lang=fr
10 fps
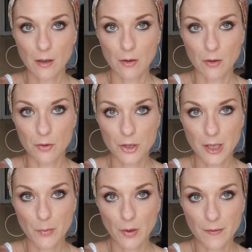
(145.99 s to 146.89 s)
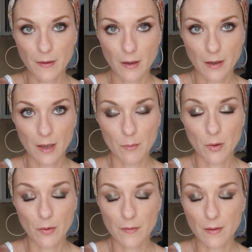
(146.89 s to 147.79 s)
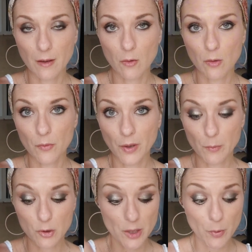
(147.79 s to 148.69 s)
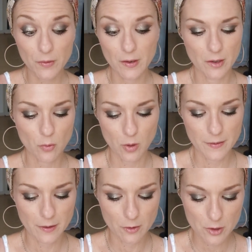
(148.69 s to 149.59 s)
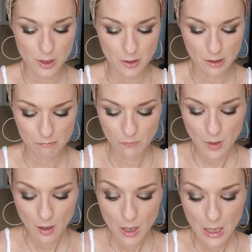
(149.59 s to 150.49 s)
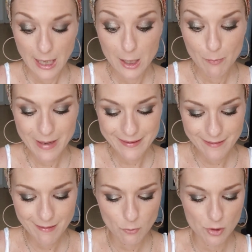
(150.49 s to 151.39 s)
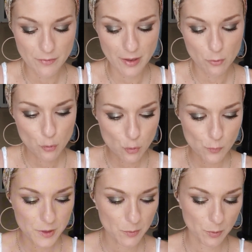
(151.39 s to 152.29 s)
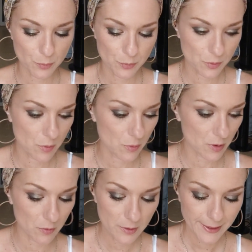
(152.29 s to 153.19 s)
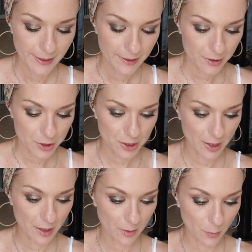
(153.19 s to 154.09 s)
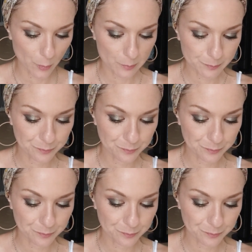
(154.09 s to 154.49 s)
Euh, je l'ai porté également et ça rend vraiment... J'ai porté les trois d'ailleurs, j'ai un matin où j'avais un tout petit peu plus de temps, j'ai euh,